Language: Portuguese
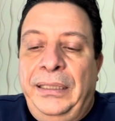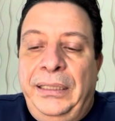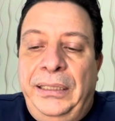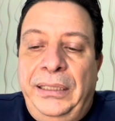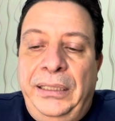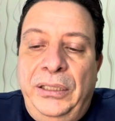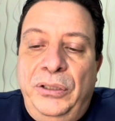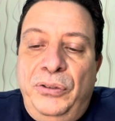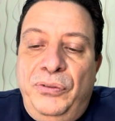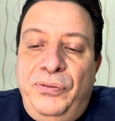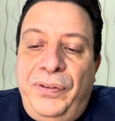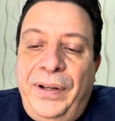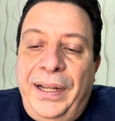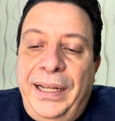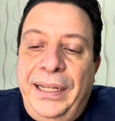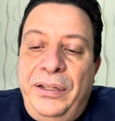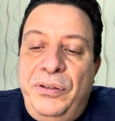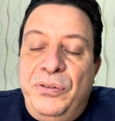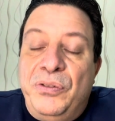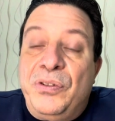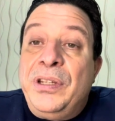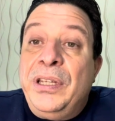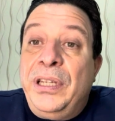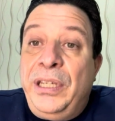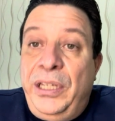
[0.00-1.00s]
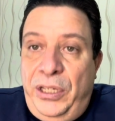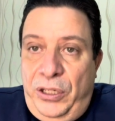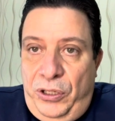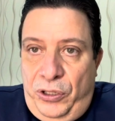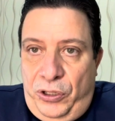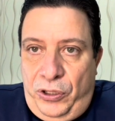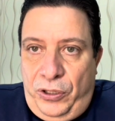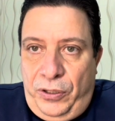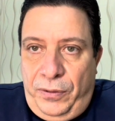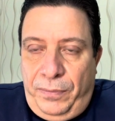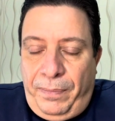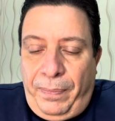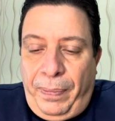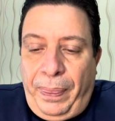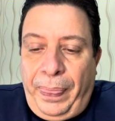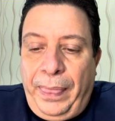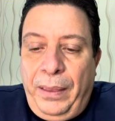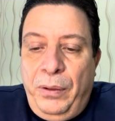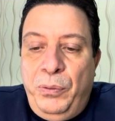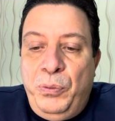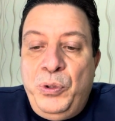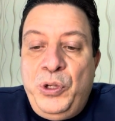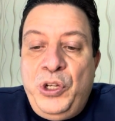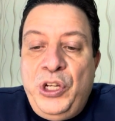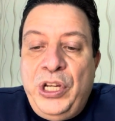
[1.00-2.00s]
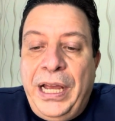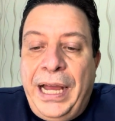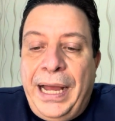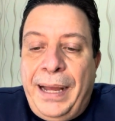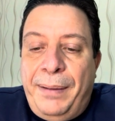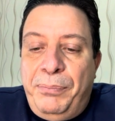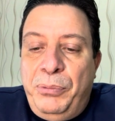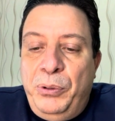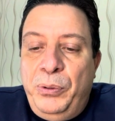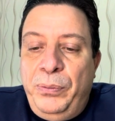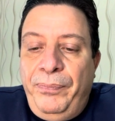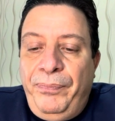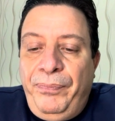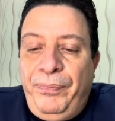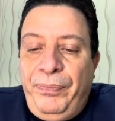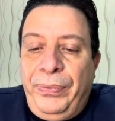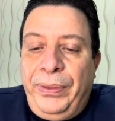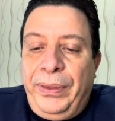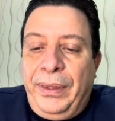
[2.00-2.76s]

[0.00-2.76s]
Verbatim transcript: E eu falei o seguinte: o diabo